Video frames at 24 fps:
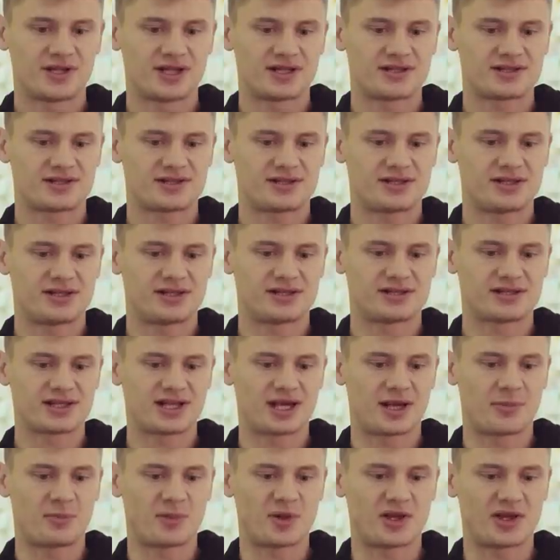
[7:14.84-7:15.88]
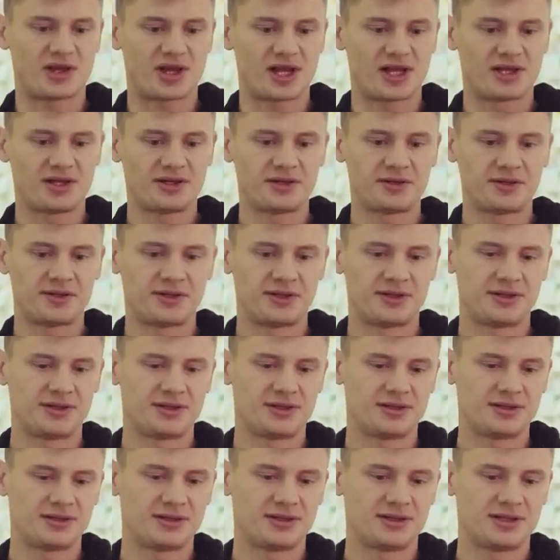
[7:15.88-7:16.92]
nas jest kapitan
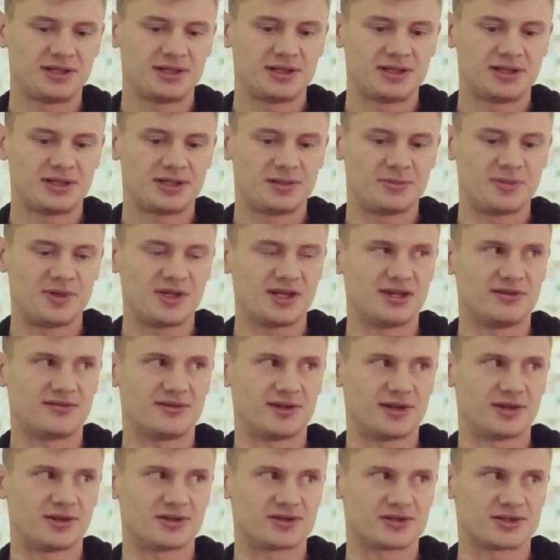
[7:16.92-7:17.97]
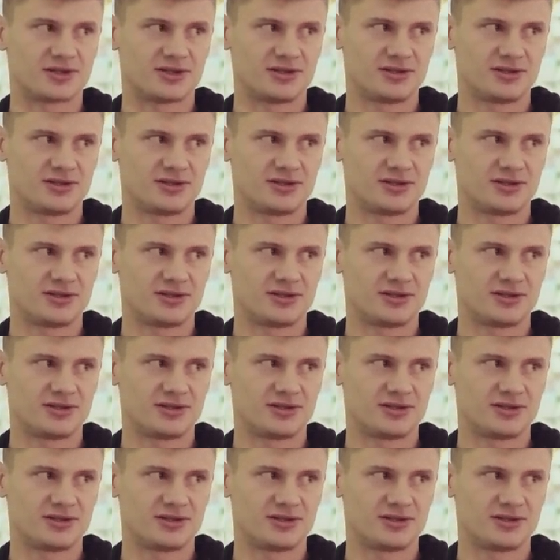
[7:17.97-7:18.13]
mhm. Miguel Velozo.